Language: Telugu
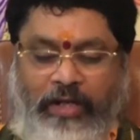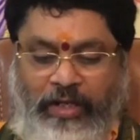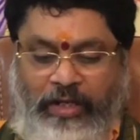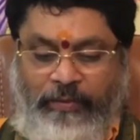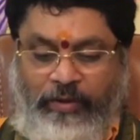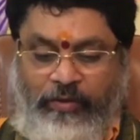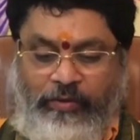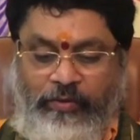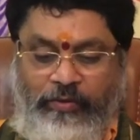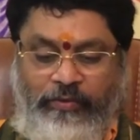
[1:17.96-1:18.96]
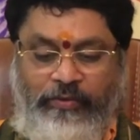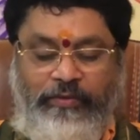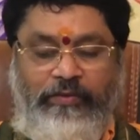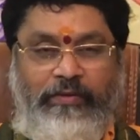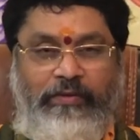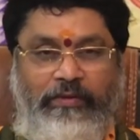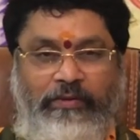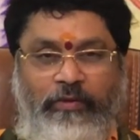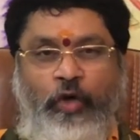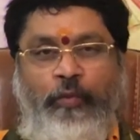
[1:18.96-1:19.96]
అలాగే మనకు
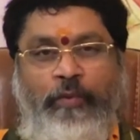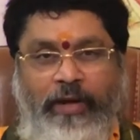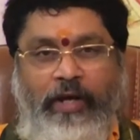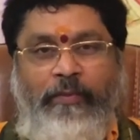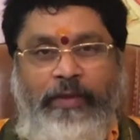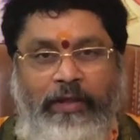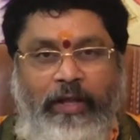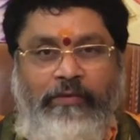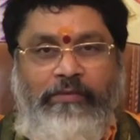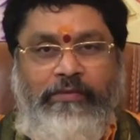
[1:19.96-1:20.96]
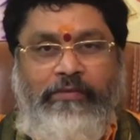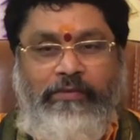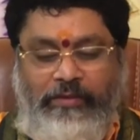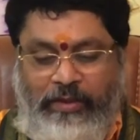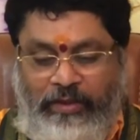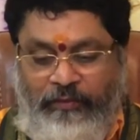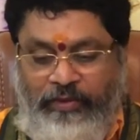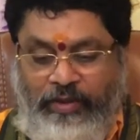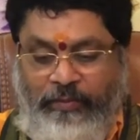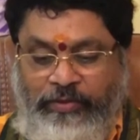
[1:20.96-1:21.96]
నడుము భాగం అంటారు
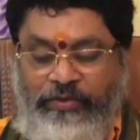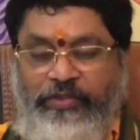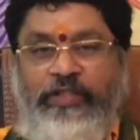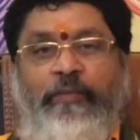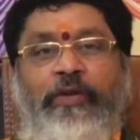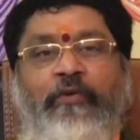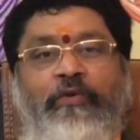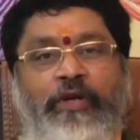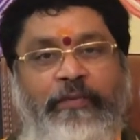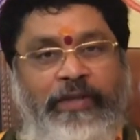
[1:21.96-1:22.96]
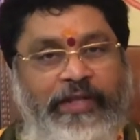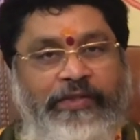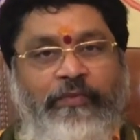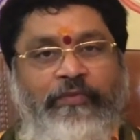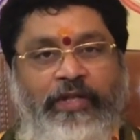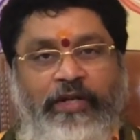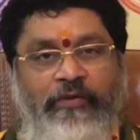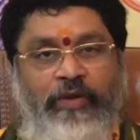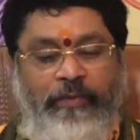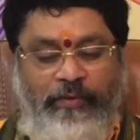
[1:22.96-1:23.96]
అదేవిధంగా మంచి చిన్న ప్రేవులు ఉండే ప్రదేశం
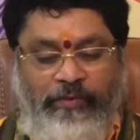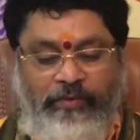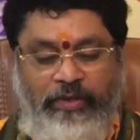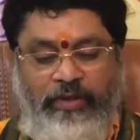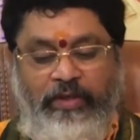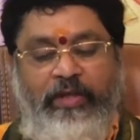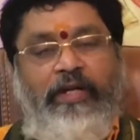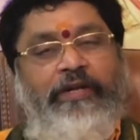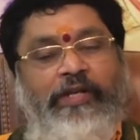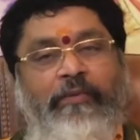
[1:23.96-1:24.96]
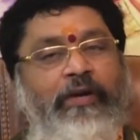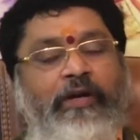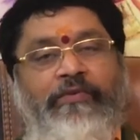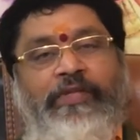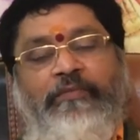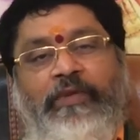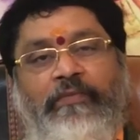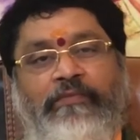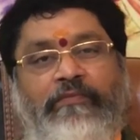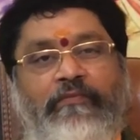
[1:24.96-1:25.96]
ఇతన్ని కూడా మనము కన్యాభాగం అని
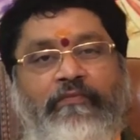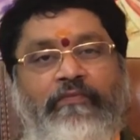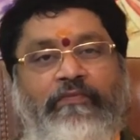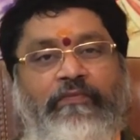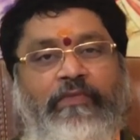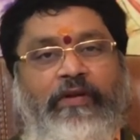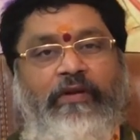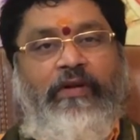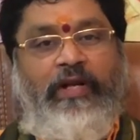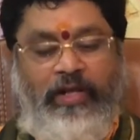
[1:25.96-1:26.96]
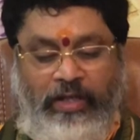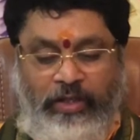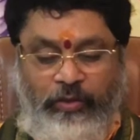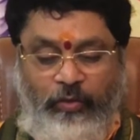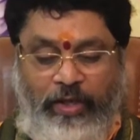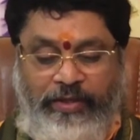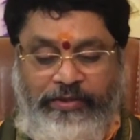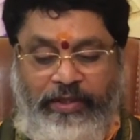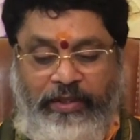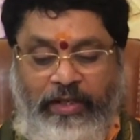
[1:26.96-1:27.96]
చెప్తాము అలాగే తులా
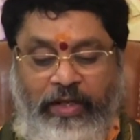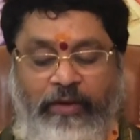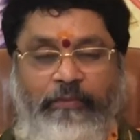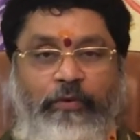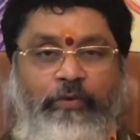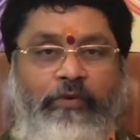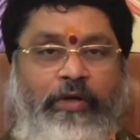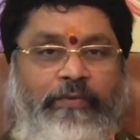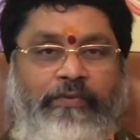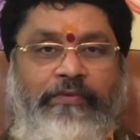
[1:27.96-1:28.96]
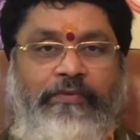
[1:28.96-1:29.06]
అనేసరికి పొట్టు కడుపు